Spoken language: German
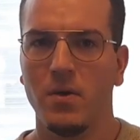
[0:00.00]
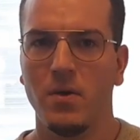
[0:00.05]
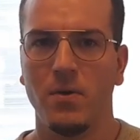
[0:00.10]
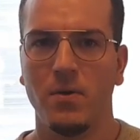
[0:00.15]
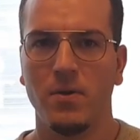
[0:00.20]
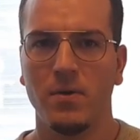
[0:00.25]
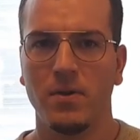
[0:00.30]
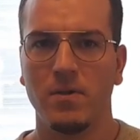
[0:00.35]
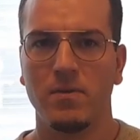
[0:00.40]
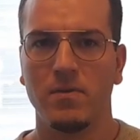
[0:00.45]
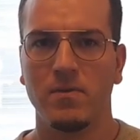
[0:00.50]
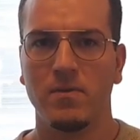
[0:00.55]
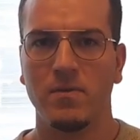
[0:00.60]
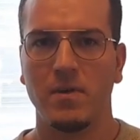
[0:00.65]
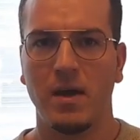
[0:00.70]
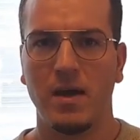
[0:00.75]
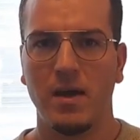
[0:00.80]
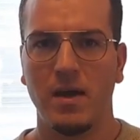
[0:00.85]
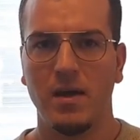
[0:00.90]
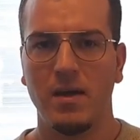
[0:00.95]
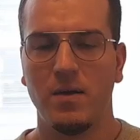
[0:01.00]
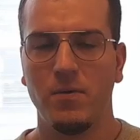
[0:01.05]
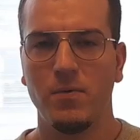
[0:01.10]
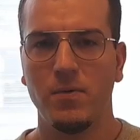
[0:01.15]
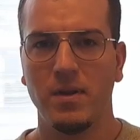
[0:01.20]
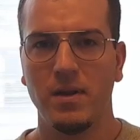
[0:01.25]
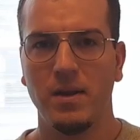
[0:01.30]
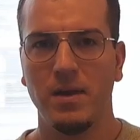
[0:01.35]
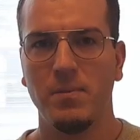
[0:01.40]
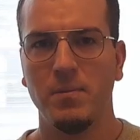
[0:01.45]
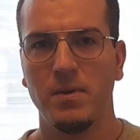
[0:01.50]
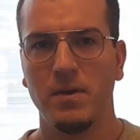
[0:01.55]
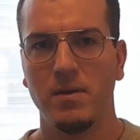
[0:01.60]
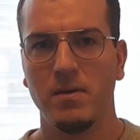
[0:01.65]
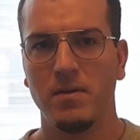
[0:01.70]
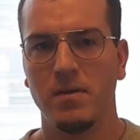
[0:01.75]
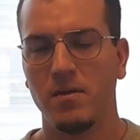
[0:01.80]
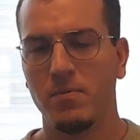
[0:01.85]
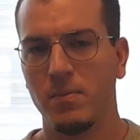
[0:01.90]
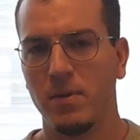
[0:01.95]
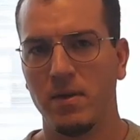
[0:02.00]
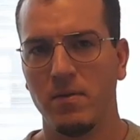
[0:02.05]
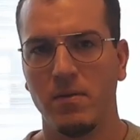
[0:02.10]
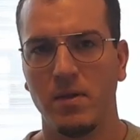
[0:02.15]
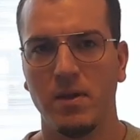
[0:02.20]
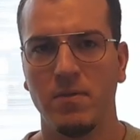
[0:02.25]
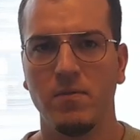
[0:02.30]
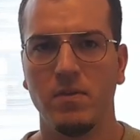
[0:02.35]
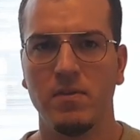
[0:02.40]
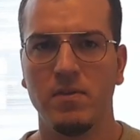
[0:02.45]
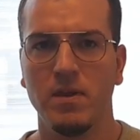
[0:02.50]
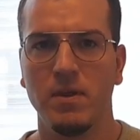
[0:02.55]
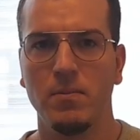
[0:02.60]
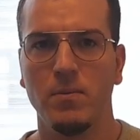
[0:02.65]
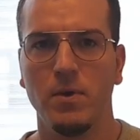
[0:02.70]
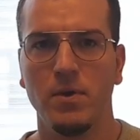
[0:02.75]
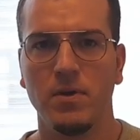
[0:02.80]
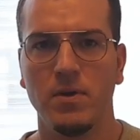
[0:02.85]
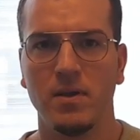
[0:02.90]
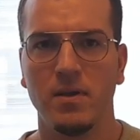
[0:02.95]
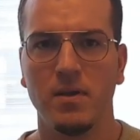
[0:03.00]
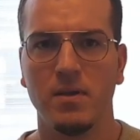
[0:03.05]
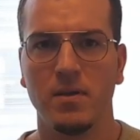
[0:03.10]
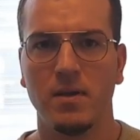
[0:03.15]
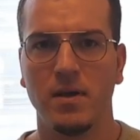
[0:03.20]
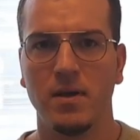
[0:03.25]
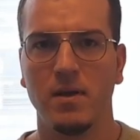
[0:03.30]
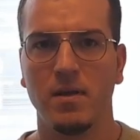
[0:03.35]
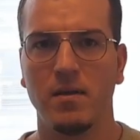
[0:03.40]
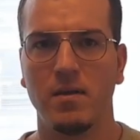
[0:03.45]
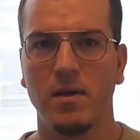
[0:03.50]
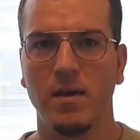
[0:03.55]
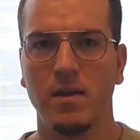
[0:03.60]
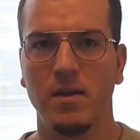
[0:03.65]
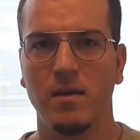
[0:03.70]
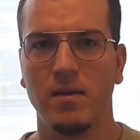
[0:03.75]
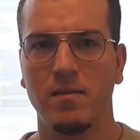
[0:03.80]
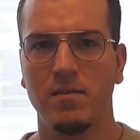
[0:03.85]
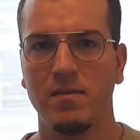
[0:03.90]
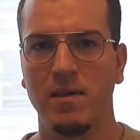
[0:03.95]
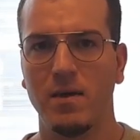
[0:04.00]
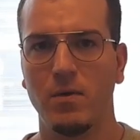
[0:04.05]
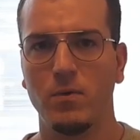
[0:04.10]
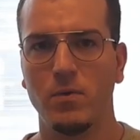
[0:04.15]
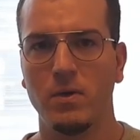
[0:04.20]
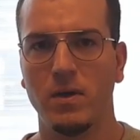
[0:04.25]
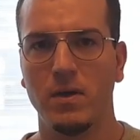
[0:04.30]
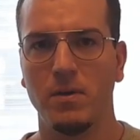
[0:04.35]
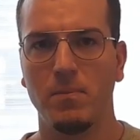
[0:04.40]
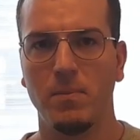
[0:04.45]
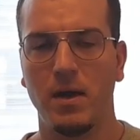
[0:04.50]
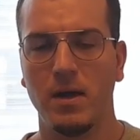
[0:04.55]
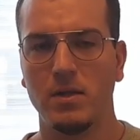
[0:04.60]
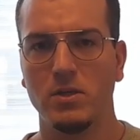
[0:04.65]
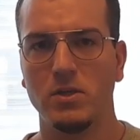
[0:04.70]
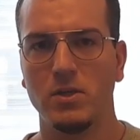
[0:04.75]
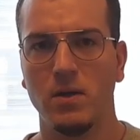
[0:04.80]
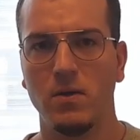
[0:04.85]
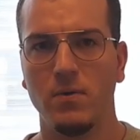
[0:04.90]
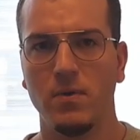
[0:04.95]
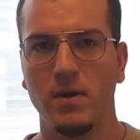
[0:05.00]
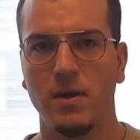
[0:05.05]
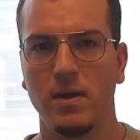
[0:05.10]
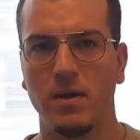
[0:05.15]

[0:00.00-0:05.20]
Und das Unternehmen, in das man investieren möchte, da eine sehr gute Marktstellung